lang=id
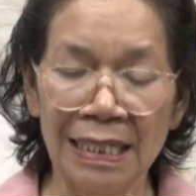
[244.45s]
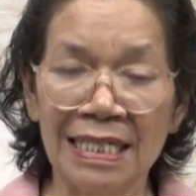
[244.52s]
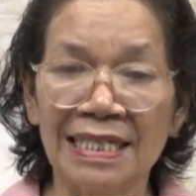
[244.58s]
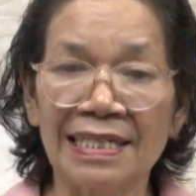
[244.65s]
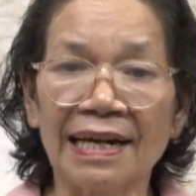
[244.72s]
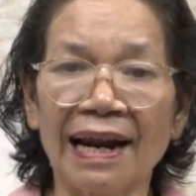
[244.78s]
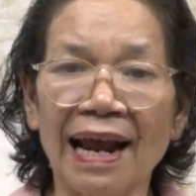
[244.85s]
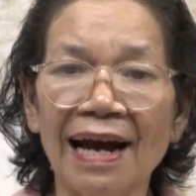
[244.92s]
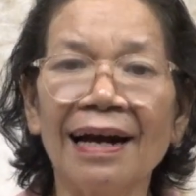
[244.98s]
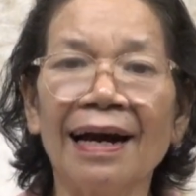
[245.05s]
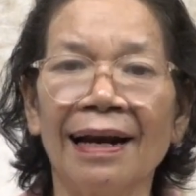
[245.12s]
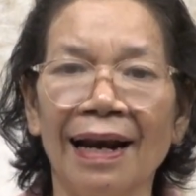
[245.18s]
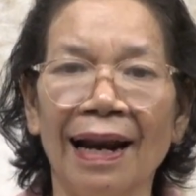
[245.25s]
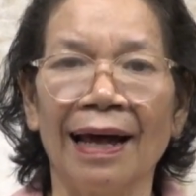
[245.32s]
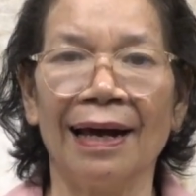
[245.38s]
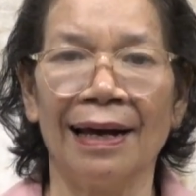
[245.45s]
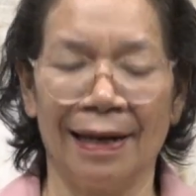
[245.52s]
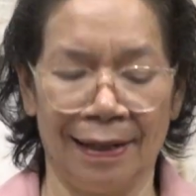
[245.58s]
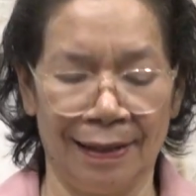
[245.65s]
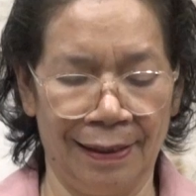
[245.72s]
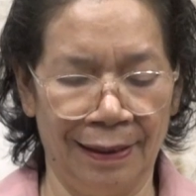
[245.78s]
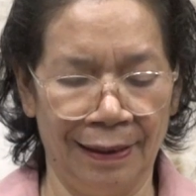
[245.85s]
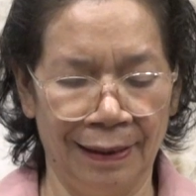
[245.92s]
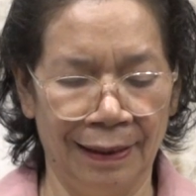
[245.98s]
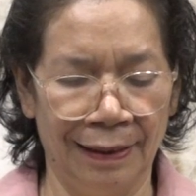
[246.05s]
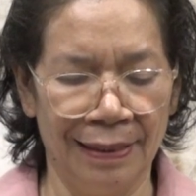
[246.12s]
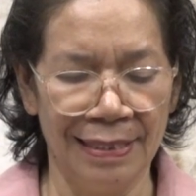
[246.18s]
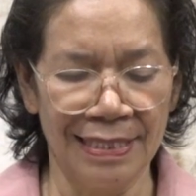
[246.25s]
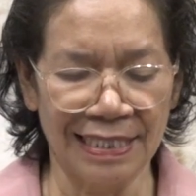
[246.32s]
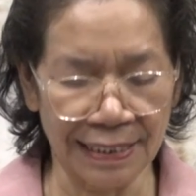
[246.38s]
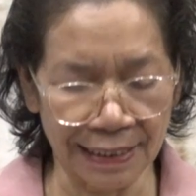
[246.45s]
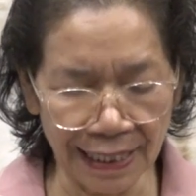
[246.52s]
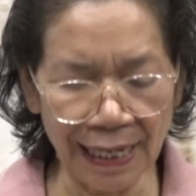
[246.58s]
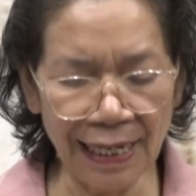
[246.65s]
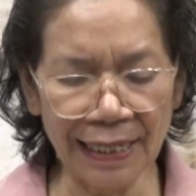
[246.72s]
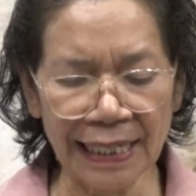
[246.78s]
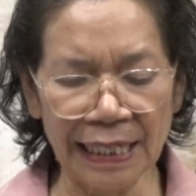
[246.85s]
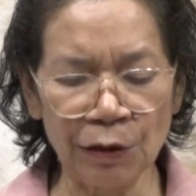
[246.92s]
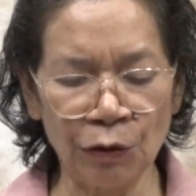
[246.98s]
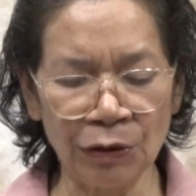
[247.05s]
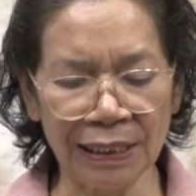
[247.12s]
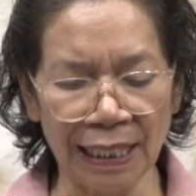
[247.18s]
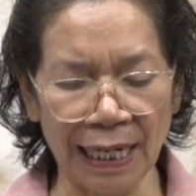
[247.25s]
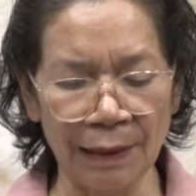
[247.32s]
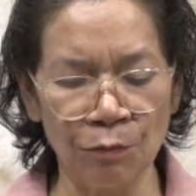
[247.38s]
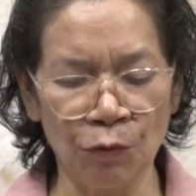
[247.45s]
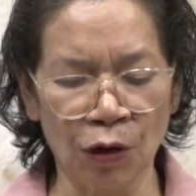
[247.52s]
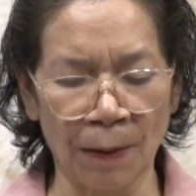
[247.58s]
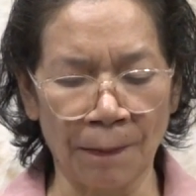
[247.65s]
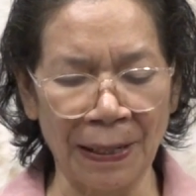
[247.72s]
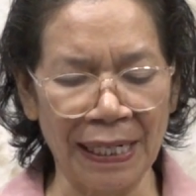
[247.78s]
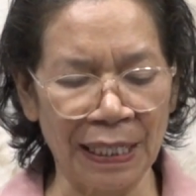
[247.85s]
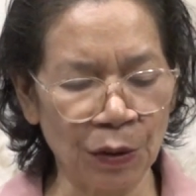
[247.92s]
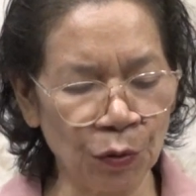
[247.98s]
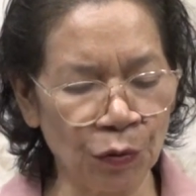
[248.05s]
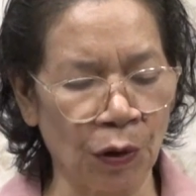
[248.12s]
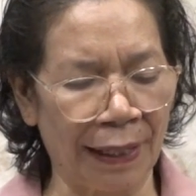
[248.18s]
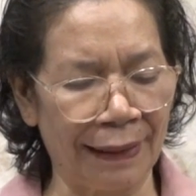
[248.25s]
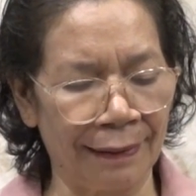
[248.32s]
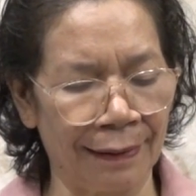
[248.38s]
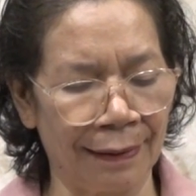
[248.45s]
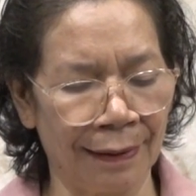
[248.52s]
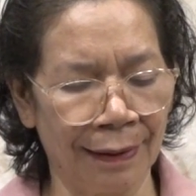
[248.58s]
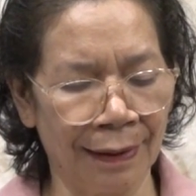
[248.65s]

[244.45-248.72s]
serahkanlah segala kekhawatiranmu kepada Tuhan,